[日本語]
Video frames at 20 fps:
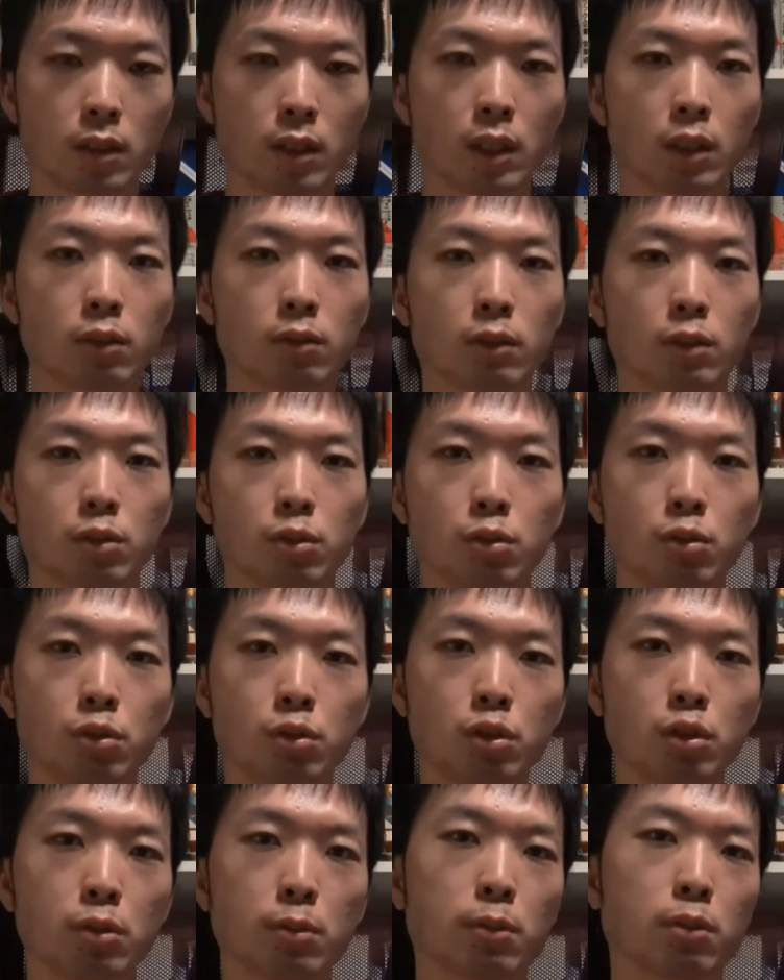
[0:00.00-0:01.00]
あとは
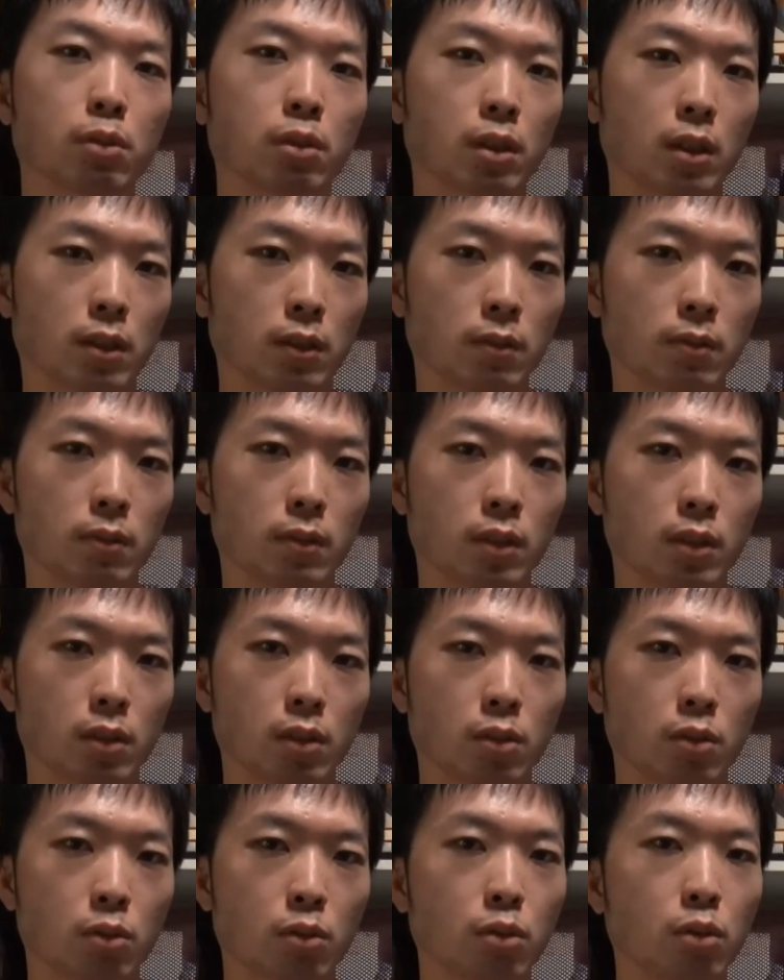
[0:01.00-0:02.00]
YouTube とか
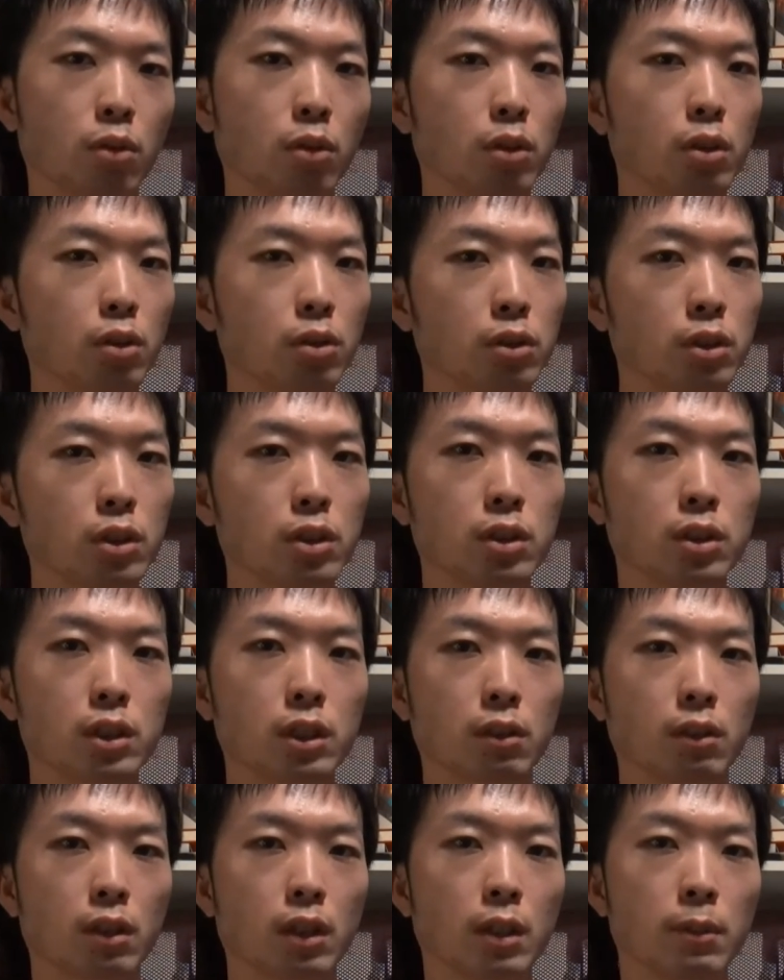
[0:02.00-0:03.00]
こういう人
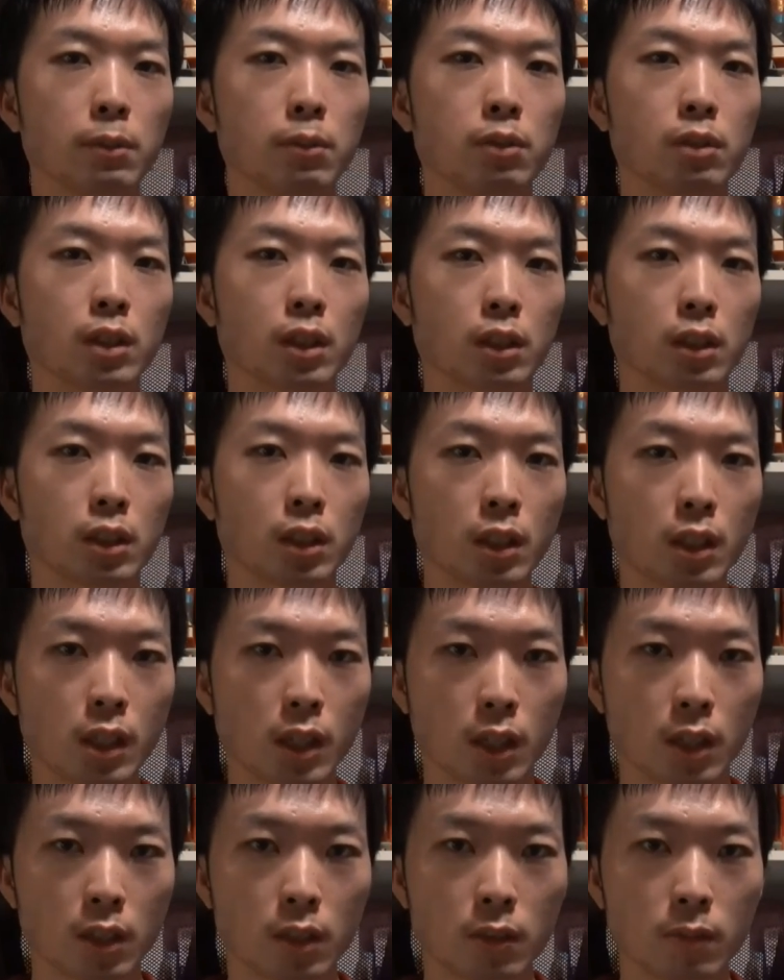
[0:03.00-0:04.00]
生を選ぶんだった
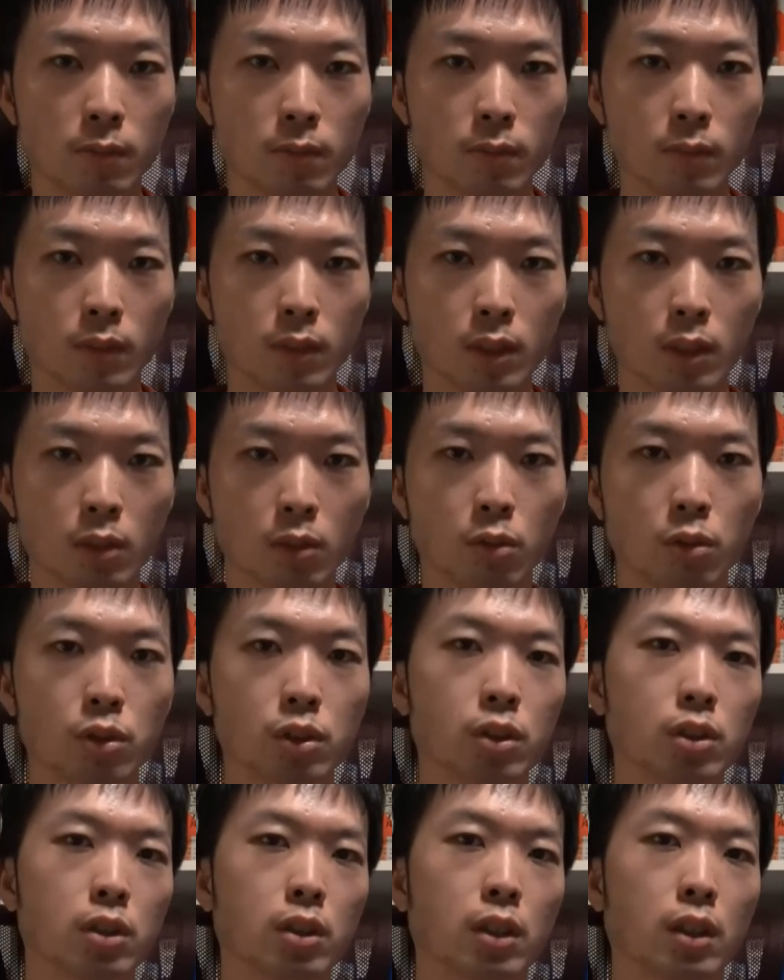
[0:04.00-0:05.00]
ら個
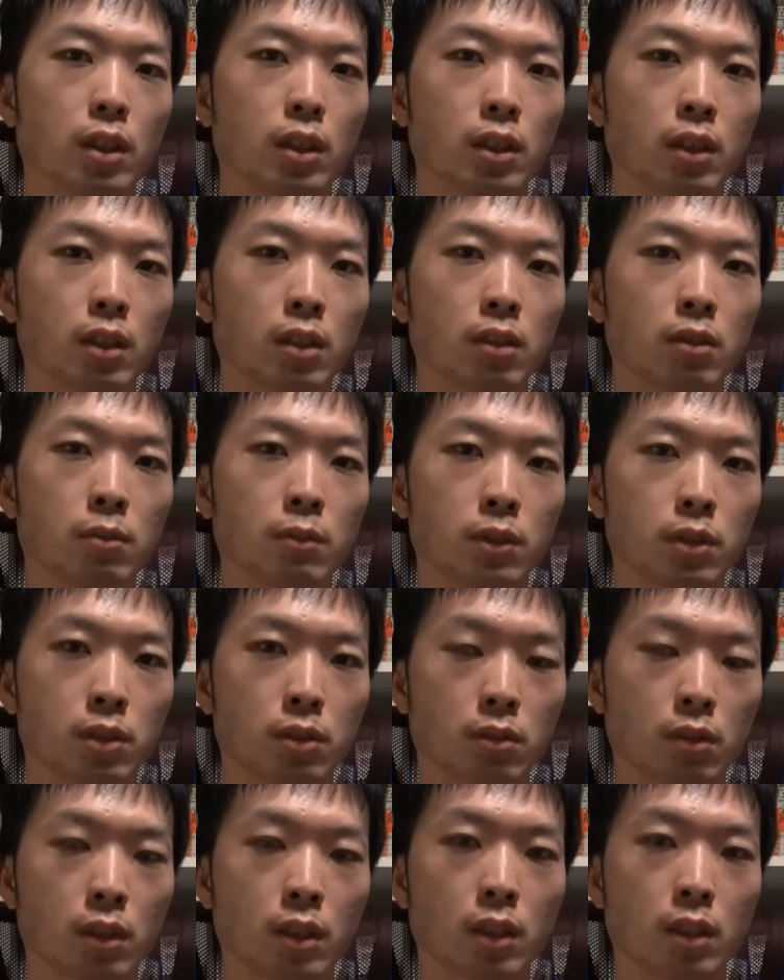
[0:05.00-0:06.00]
人で生きる
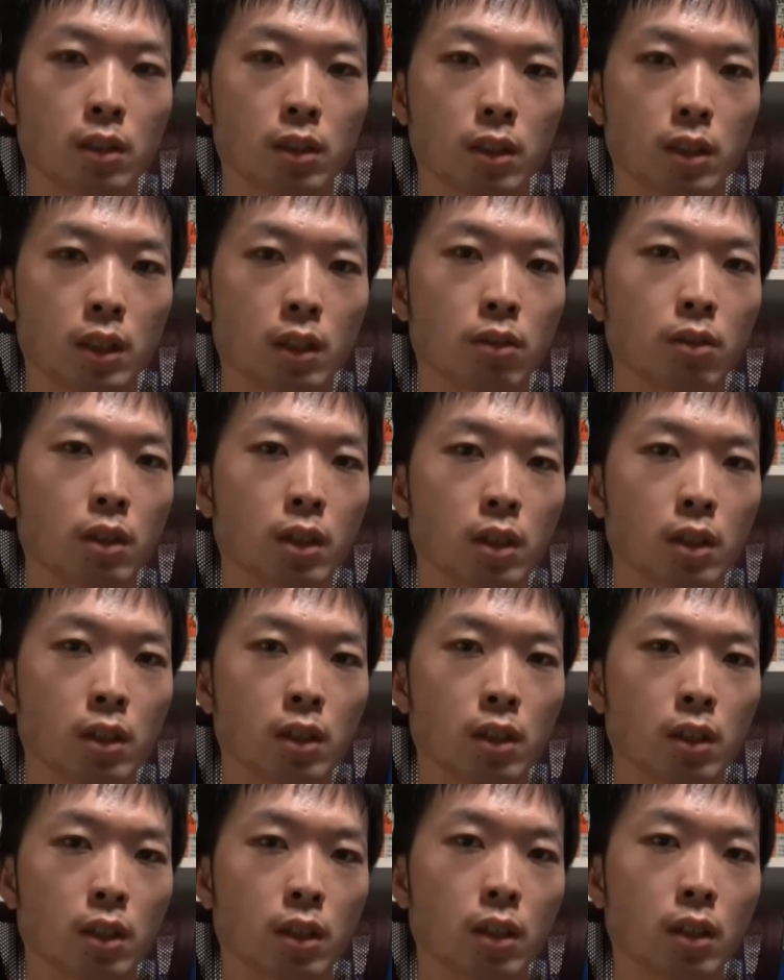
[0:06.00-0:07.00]
道を選んで学歴
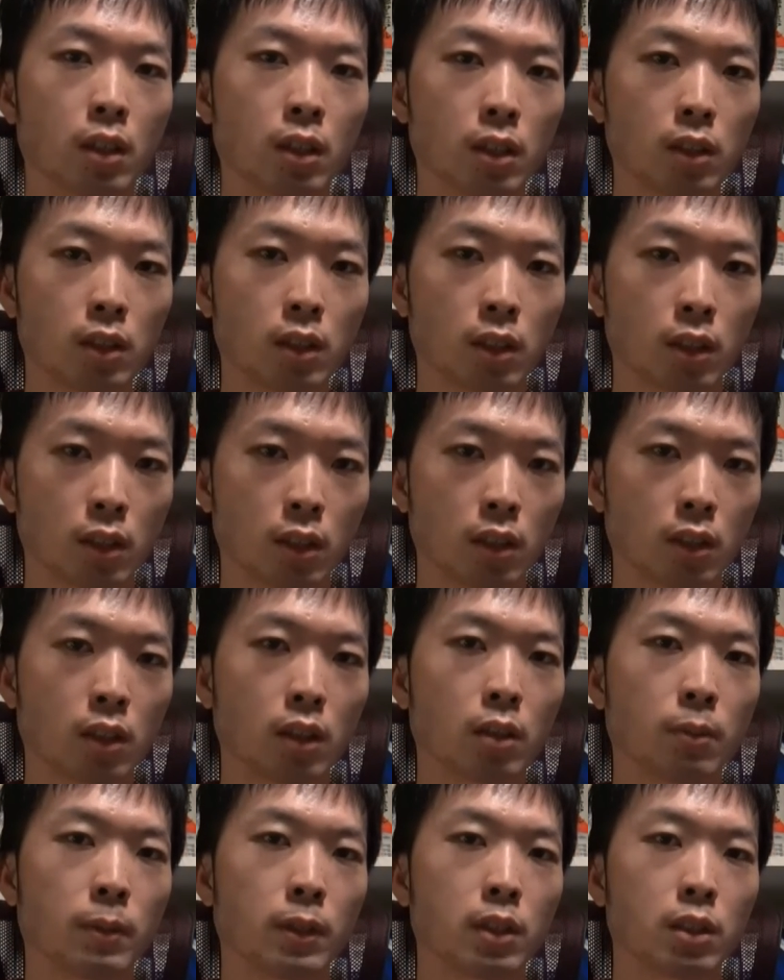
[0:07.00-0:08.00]
なんていらないって言い
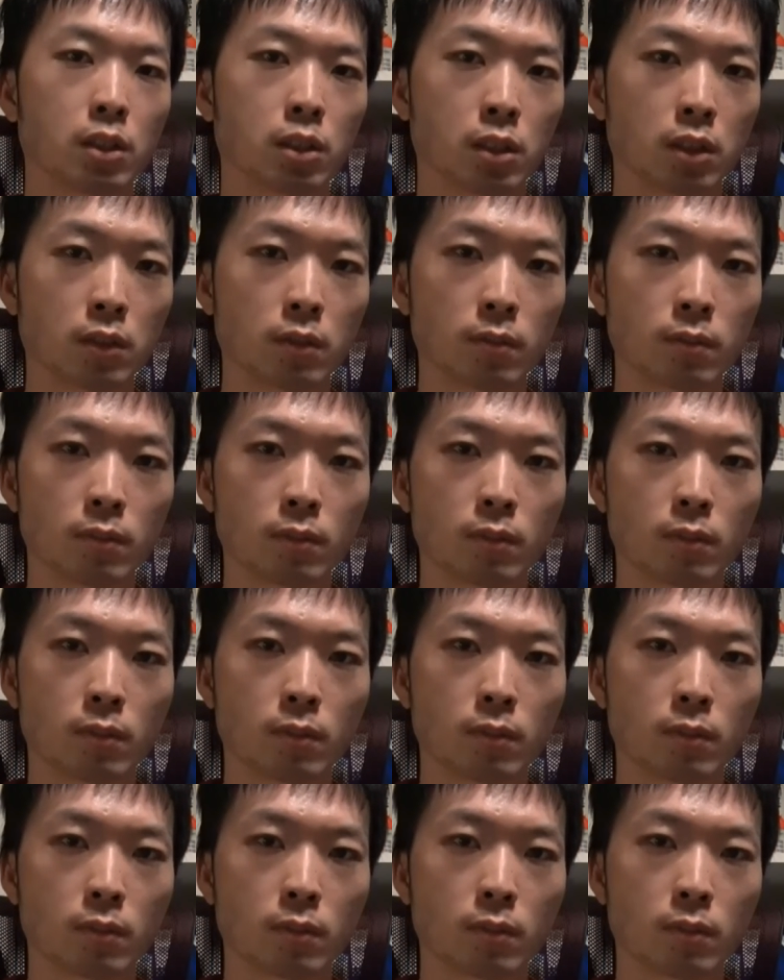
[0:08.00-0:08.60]
切ればいいし